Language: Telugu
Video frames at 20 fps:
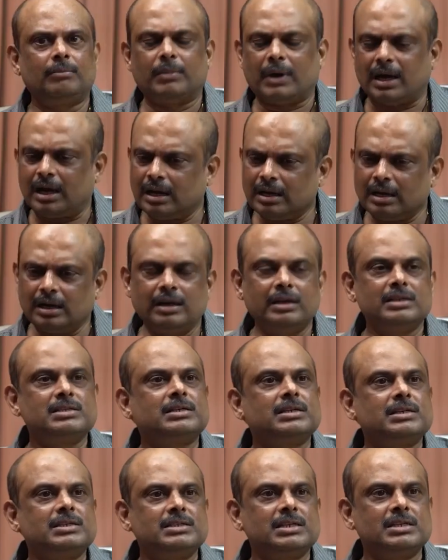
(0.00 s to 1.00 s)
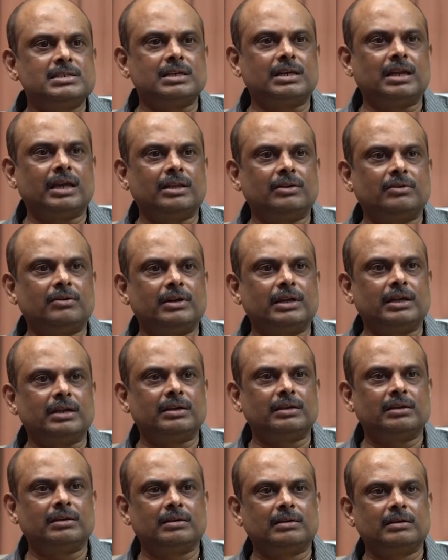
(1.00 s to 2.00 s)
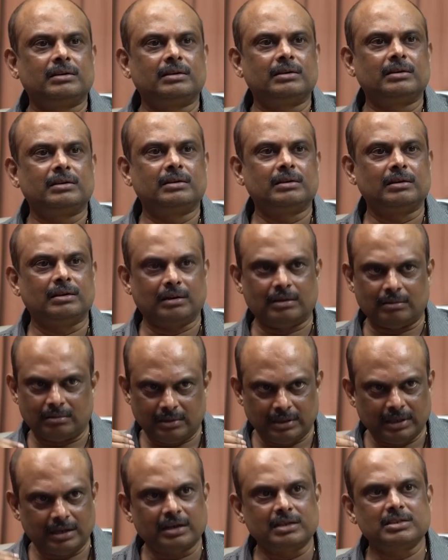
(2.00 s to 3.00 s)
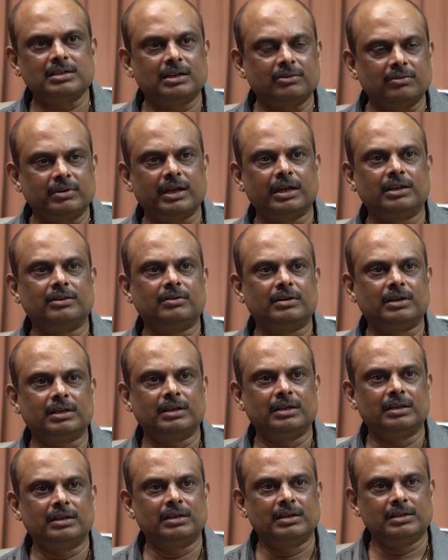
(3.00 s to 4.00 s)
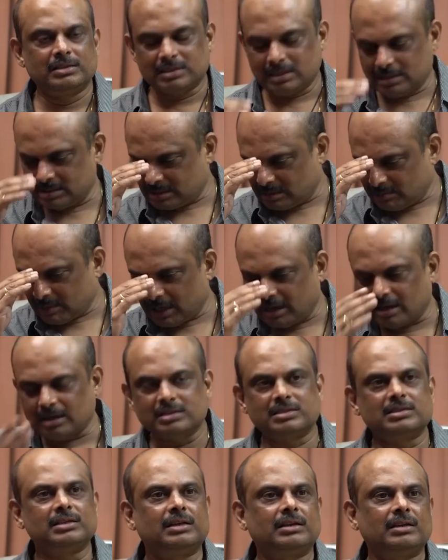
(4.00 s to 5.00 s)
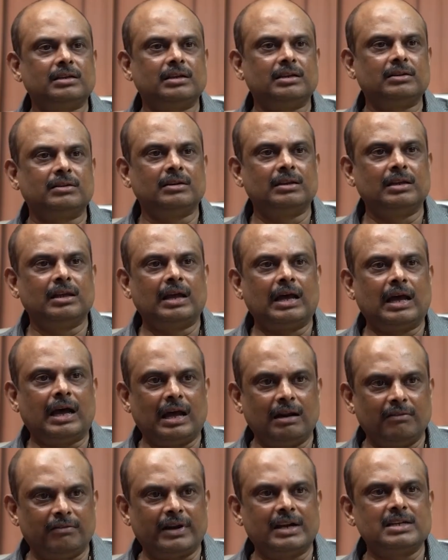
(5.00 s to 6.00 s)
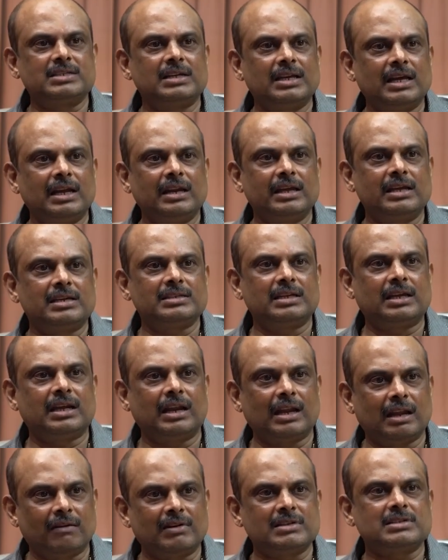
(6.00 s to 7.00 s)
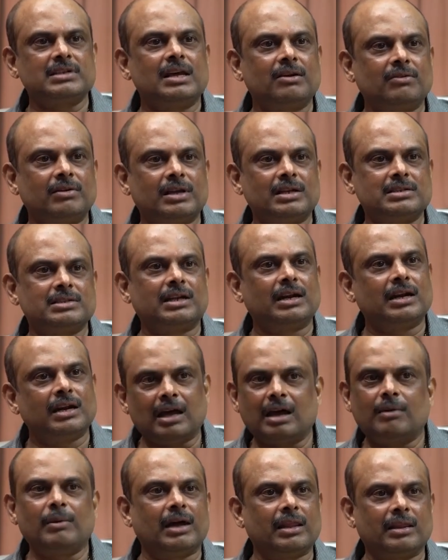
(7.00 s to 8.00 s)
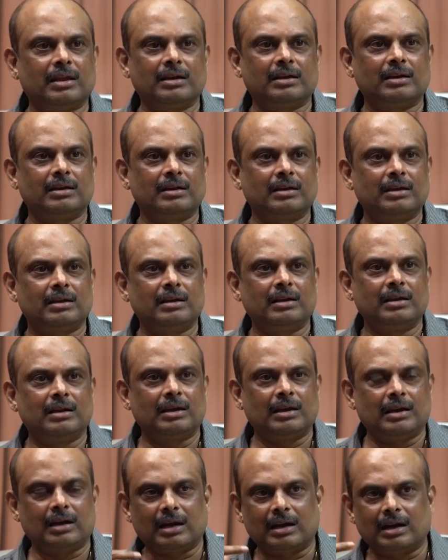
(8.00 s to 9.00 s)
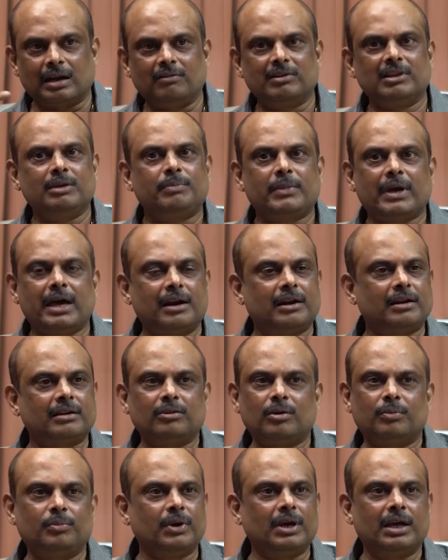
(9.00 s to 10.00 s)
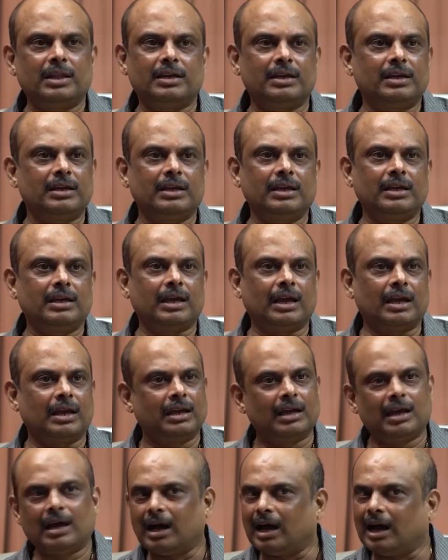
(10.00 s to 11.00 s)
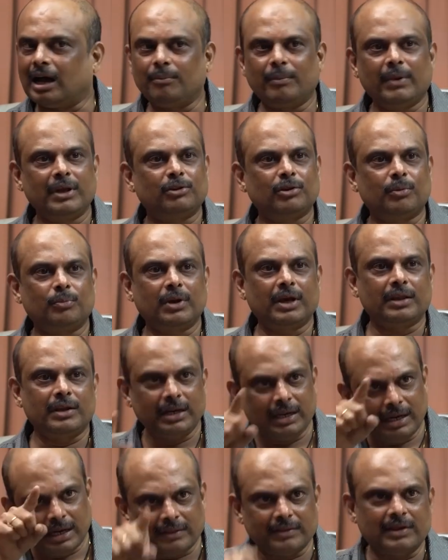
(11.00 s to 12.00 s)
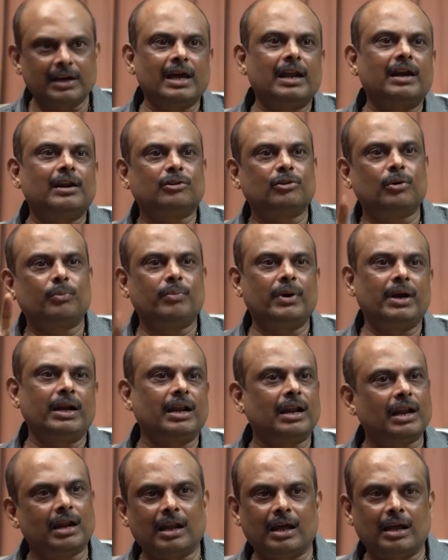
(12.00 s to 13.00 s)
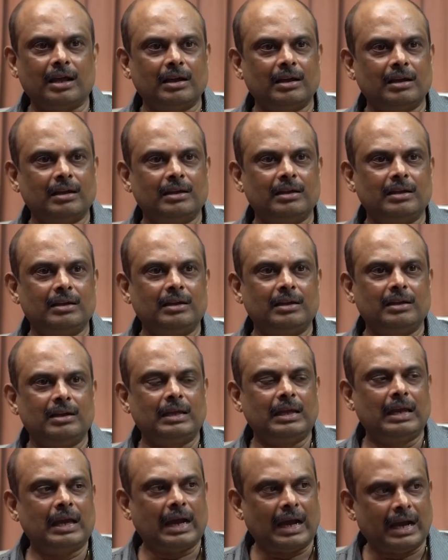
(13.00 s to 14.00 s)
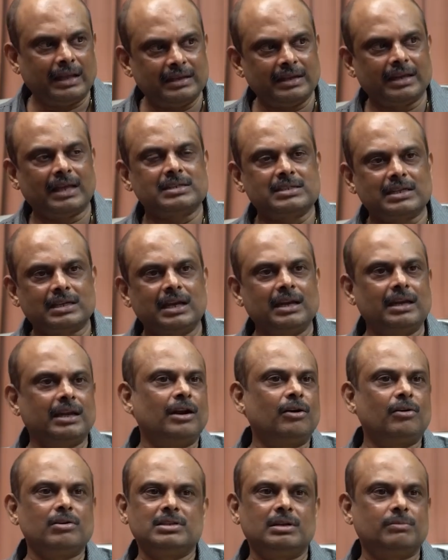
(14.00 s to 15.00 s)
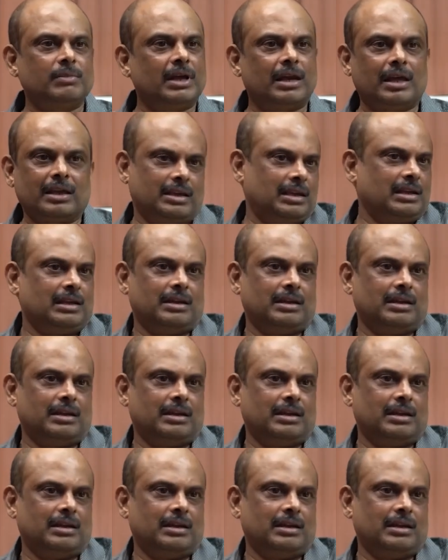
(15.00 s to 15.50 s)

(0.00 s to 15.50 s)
నేను బాగా డిస్కస్ చేశాను ఆయనతోటి దిల్ రాజు గారితో ఆయనతోటి సరే ఈ సినిమా ఆడదు సార్ వాళ్ళు ఫ్రెండ్స్లా లేరు సార్ వాళ్ళు లవర్స్లా ఉన్నారు సార్ అని నా బాధ కరెక్ట్ నాకు నవదీప్ క్యారెక్టర్ తప్పు కాదండి ఆ అమ్మాయి తప్పు కాదండి వీళ్ళిద్దరు క్యారెక్టర్ తప్పు అండి అని అన్న అది నచ్చక ఆయన రెండో సినిమా నాకు